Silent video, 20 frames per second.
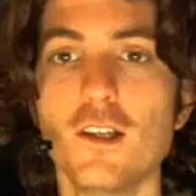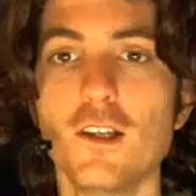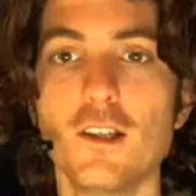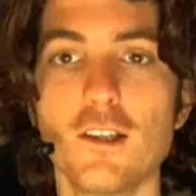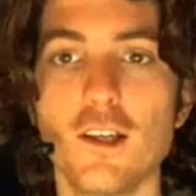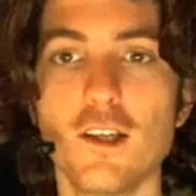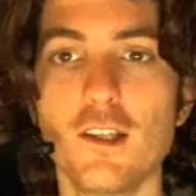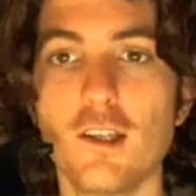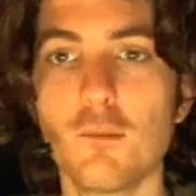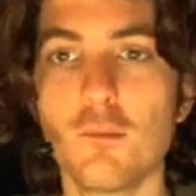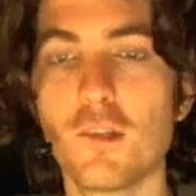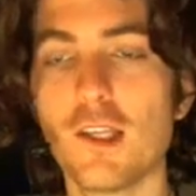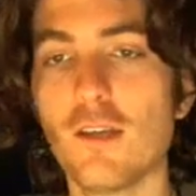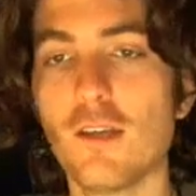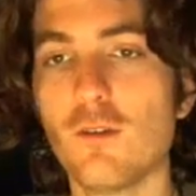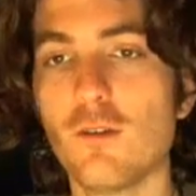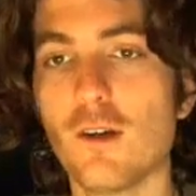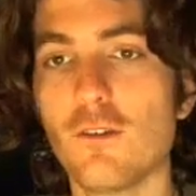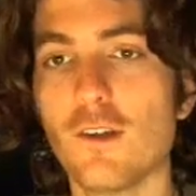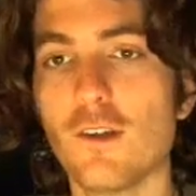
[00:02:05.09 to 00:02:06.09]
da die im
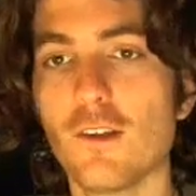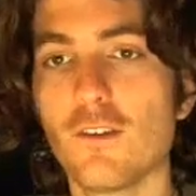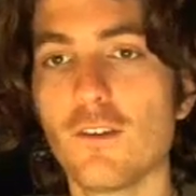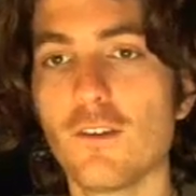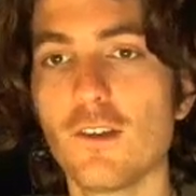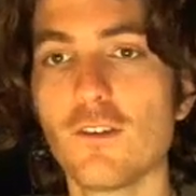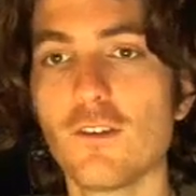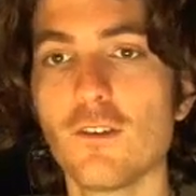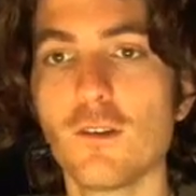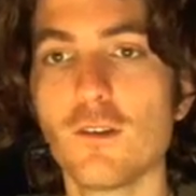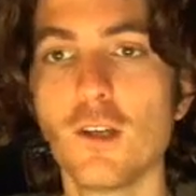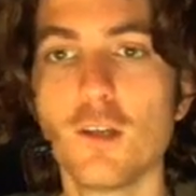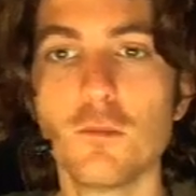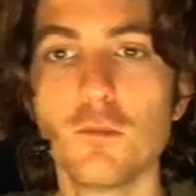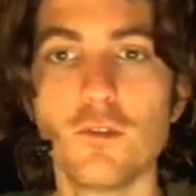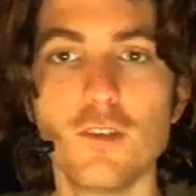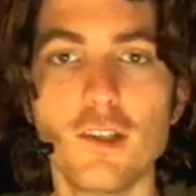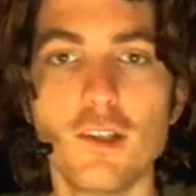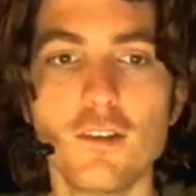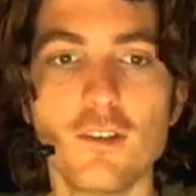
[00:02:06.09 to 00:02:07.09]
Käfer festsitzen,
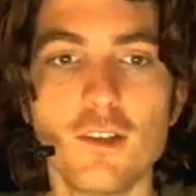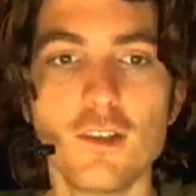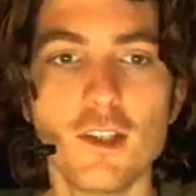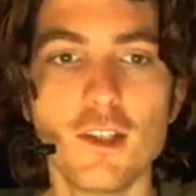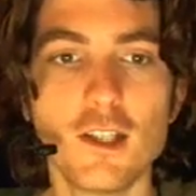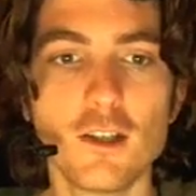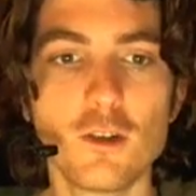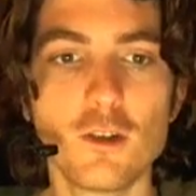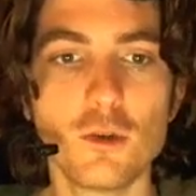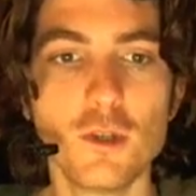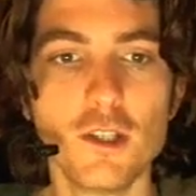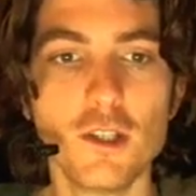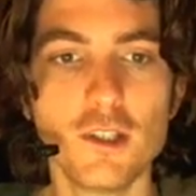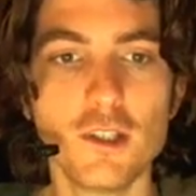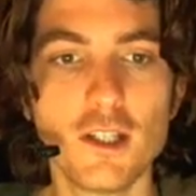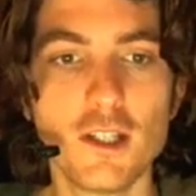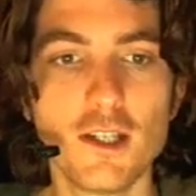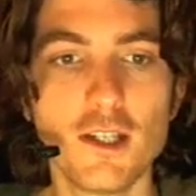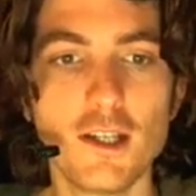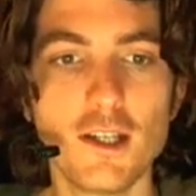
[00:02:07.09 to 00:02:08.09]
bewegen sich hier
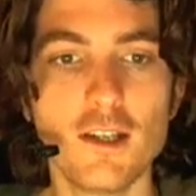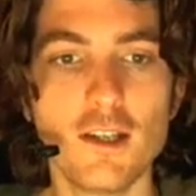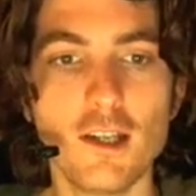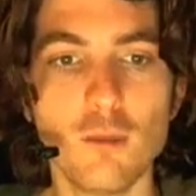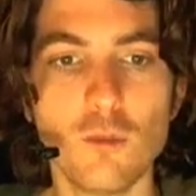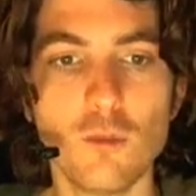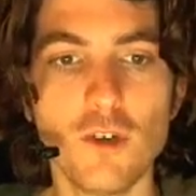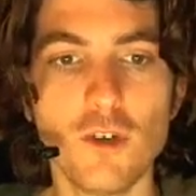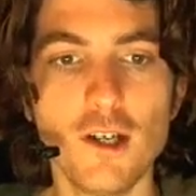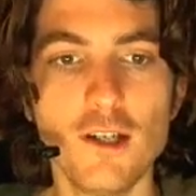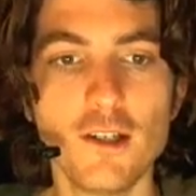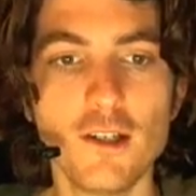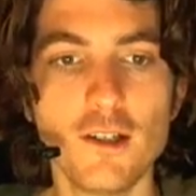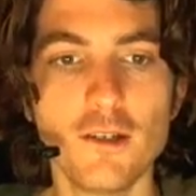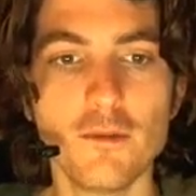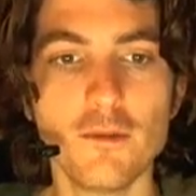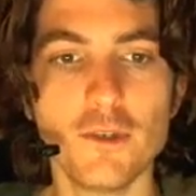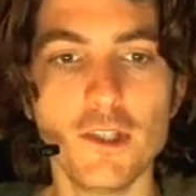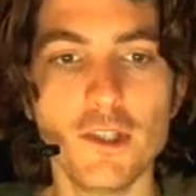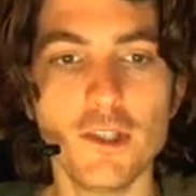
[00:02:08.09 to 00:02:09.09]
natürlich in dem Fall
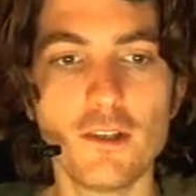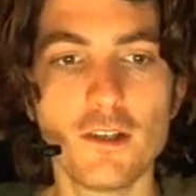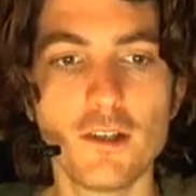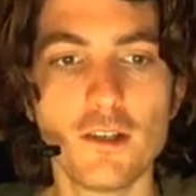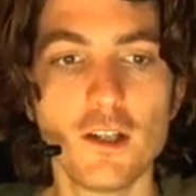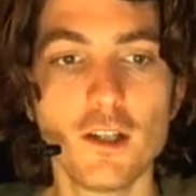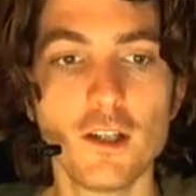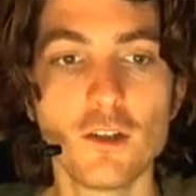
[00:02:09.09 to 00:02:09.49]
nicht.